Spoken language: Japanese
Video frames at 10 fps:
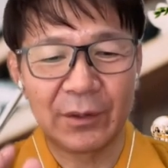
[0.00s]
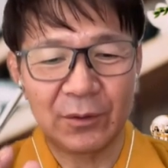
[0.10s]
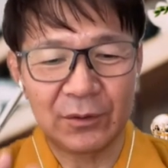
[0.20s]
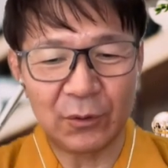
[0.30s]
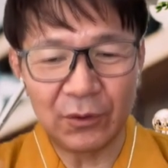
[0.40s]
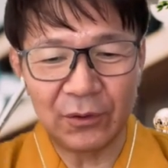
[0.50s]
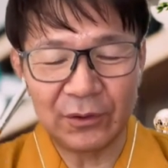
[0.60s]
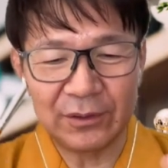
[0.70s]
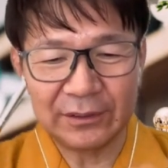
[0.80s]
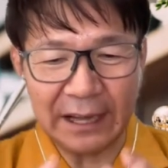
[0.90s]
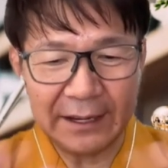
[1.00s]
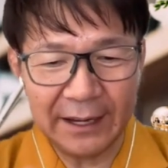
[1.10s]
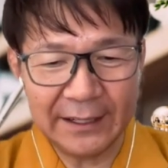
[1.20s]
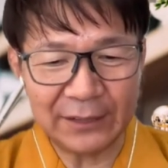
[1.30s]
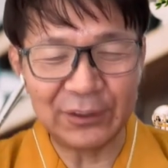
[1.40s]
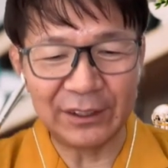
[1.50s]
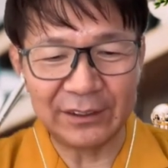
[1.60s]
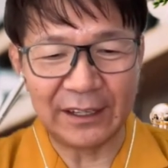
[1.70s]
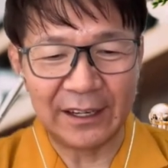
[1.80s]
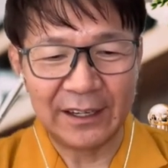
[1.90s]
この大変な時っ
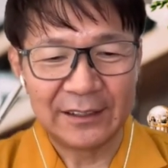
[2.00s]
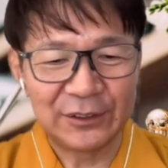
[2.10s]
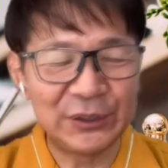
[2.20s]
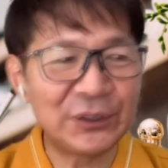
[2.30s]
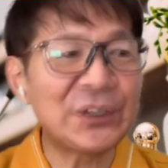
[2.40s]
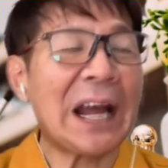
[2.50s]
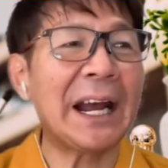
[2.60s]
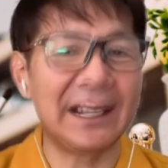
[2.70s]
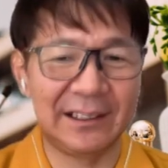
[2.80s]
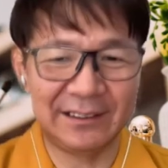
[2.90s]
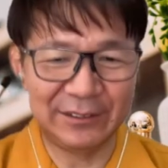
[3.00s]
て続かない、